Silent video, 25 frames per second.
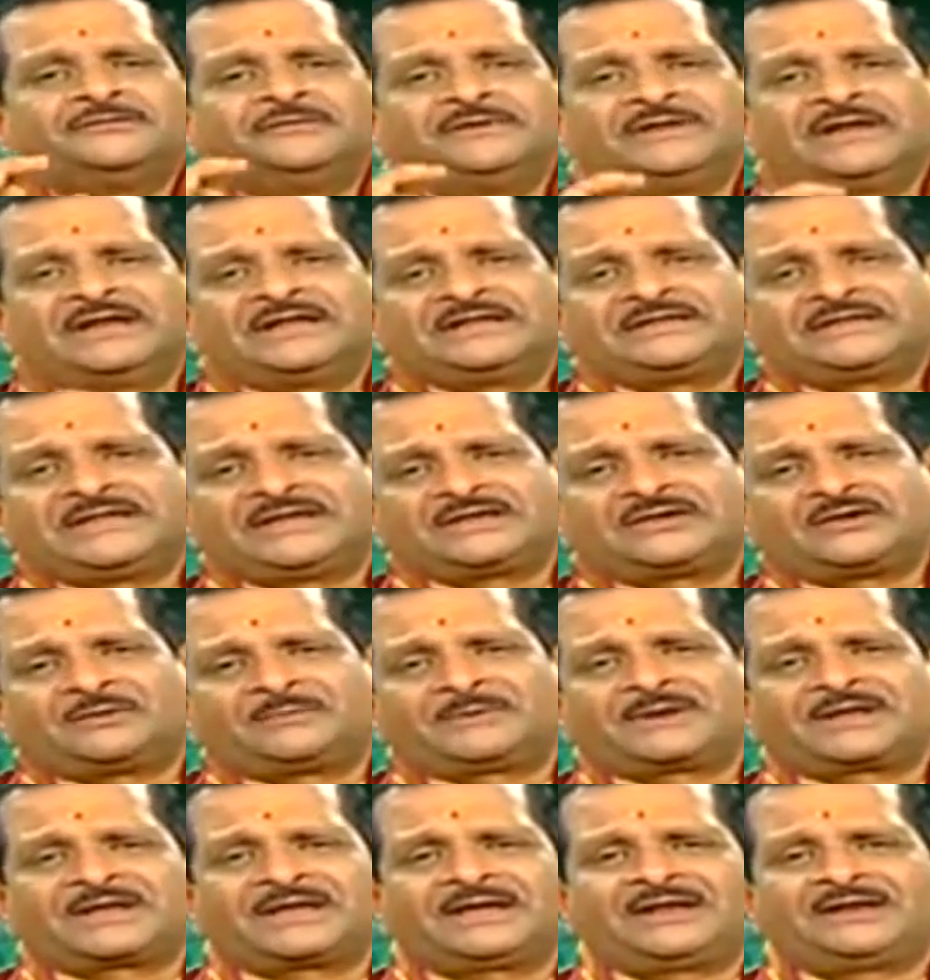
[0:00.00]
వీలైతే
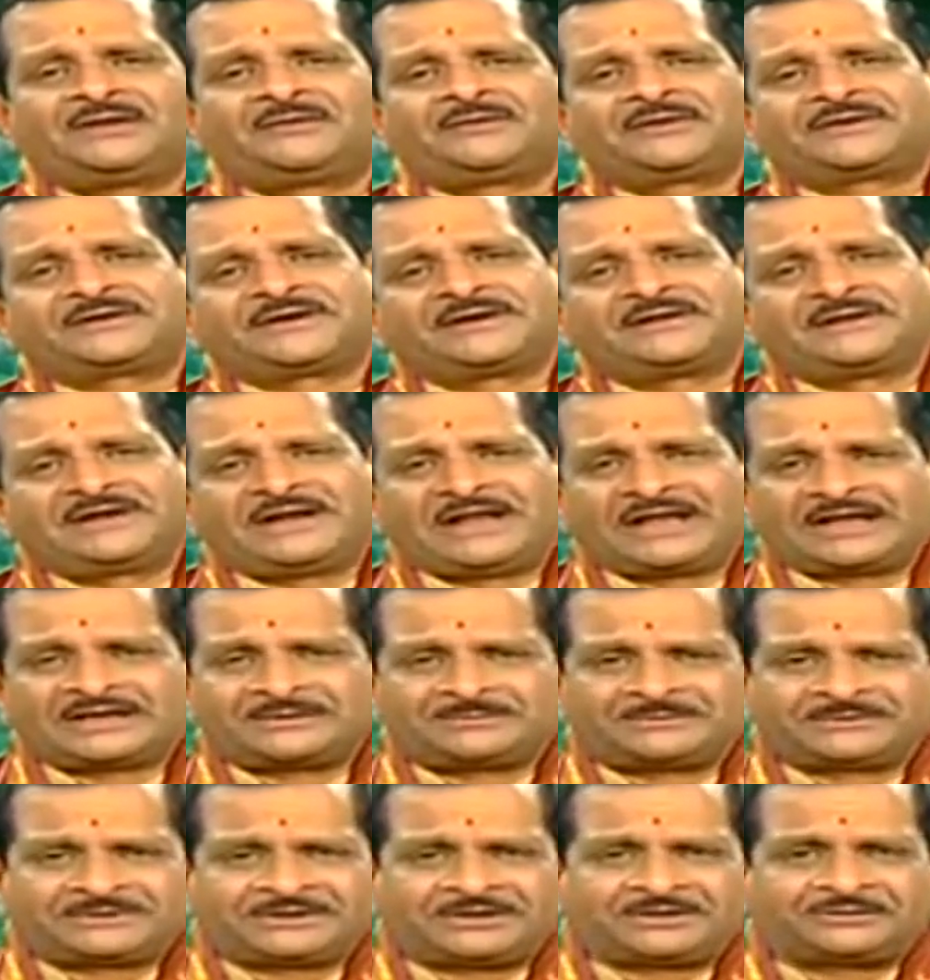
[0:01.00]
కొబ్బరికాయని కొట్టడం
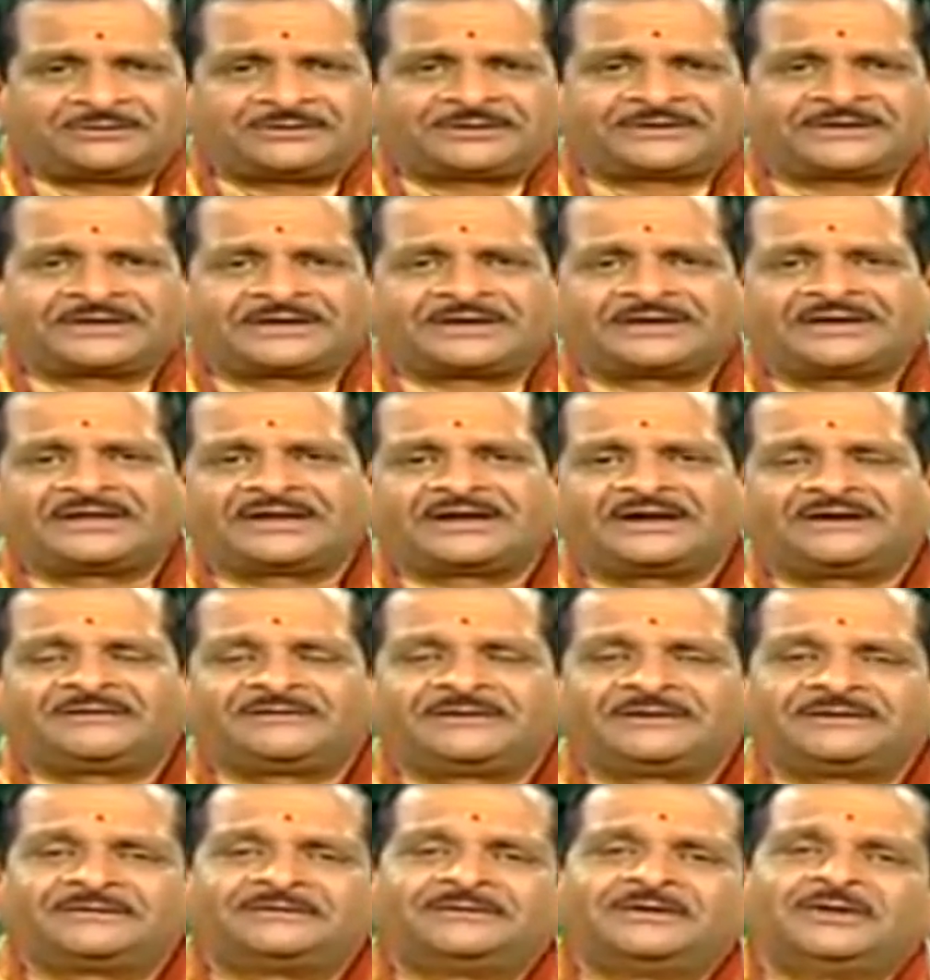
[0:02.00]
లేకపోతే కొట్టకుండా
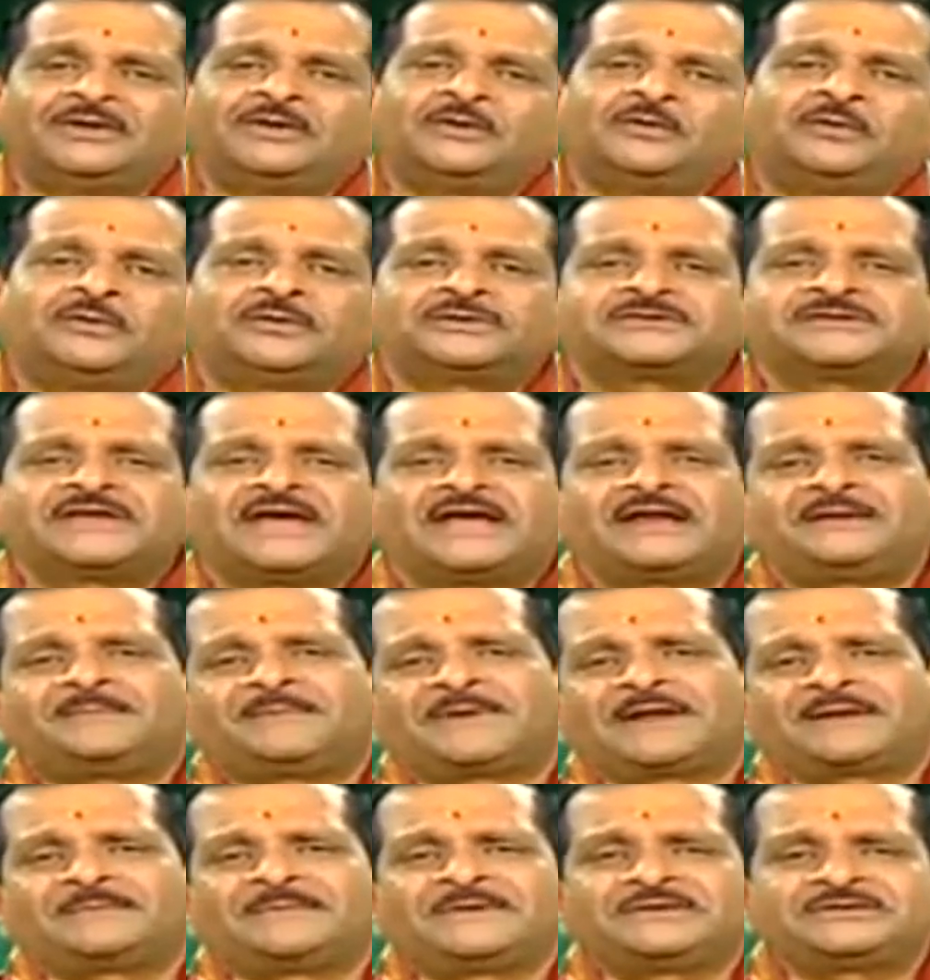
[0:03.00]
రావడం ఓసారి
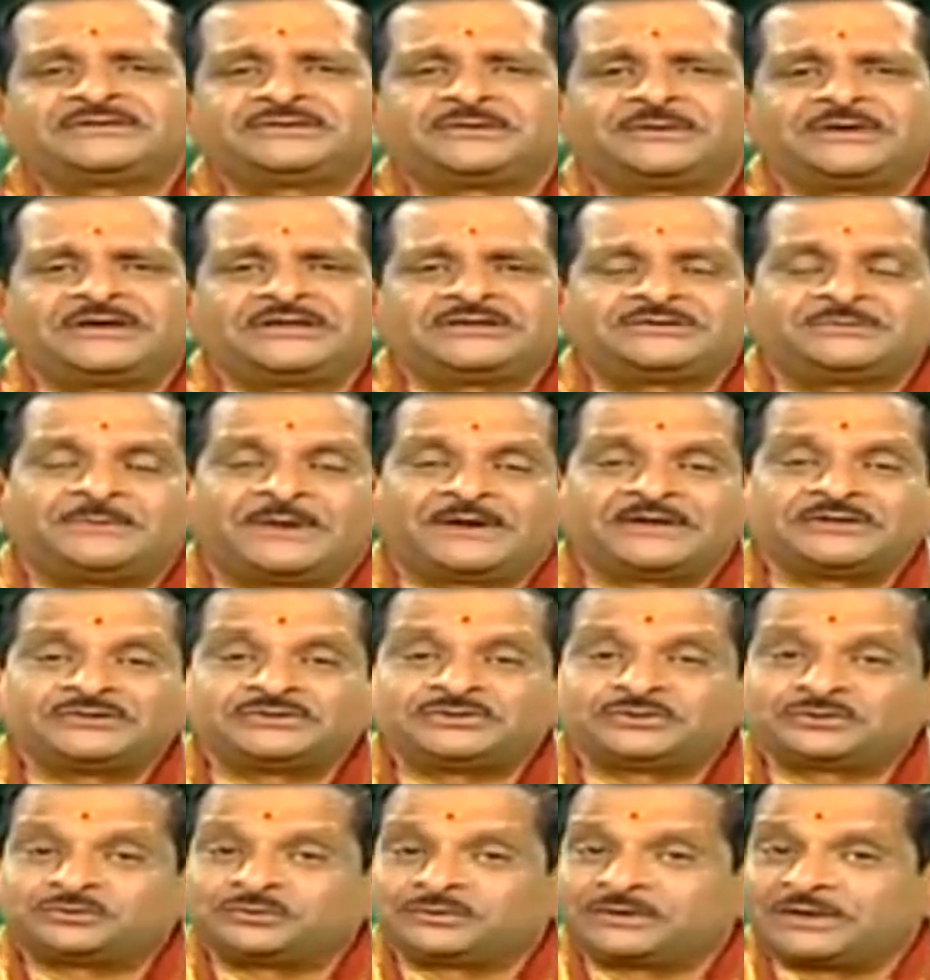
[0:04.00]
పరమేశ్వరుని
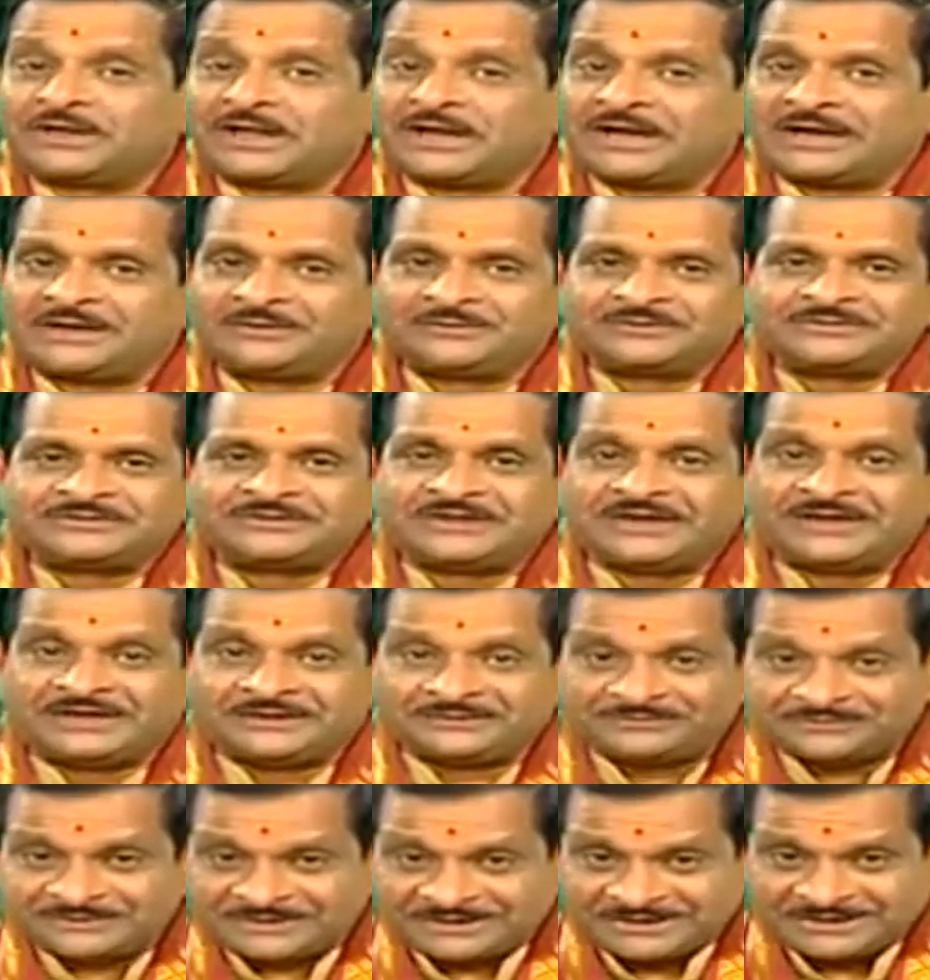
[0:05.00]
స్మరించుకున్నానని
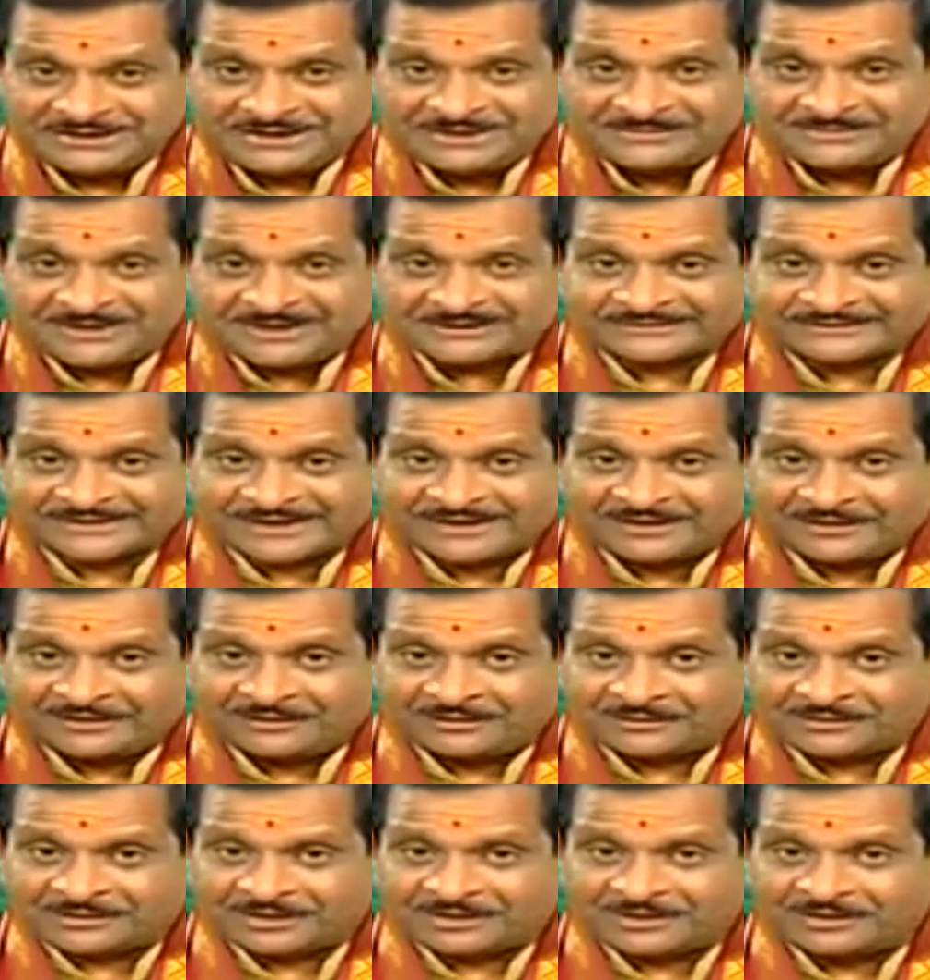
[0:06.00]
వచ్చేయడం ఇది మాత్రం
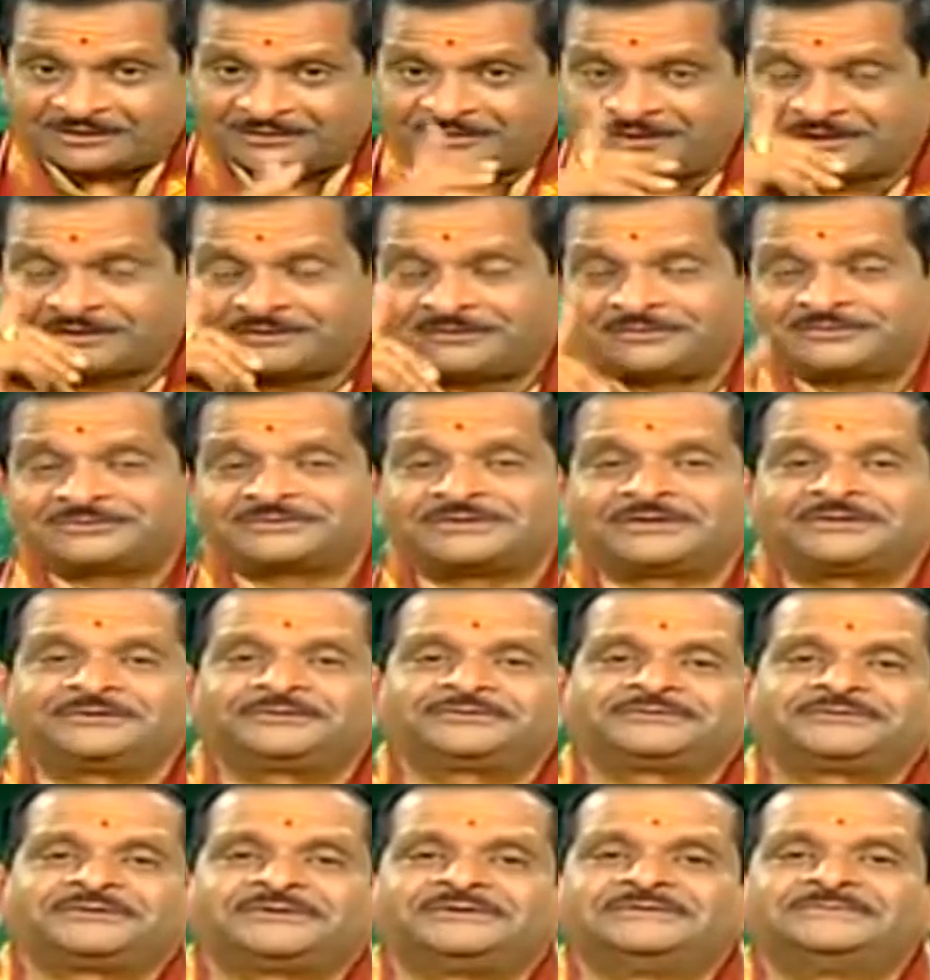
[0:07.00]
లోకంలో ఎక్కువ
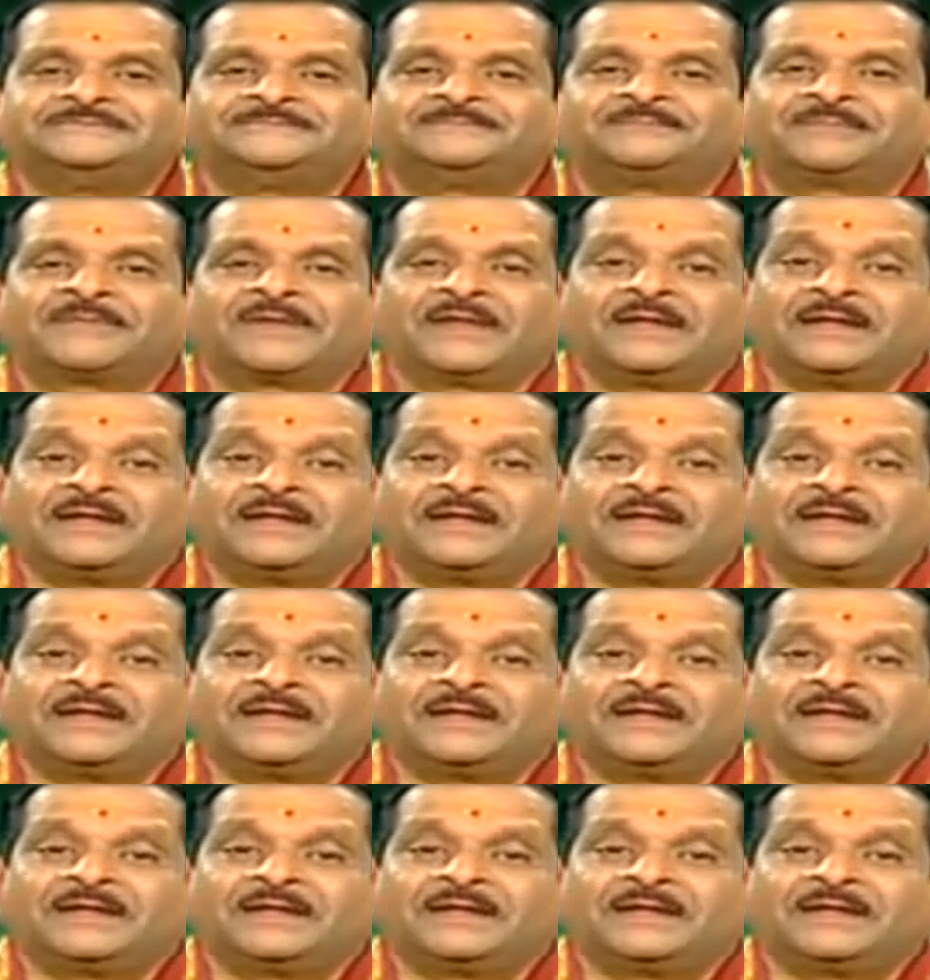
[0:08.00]
జరుగుతోంది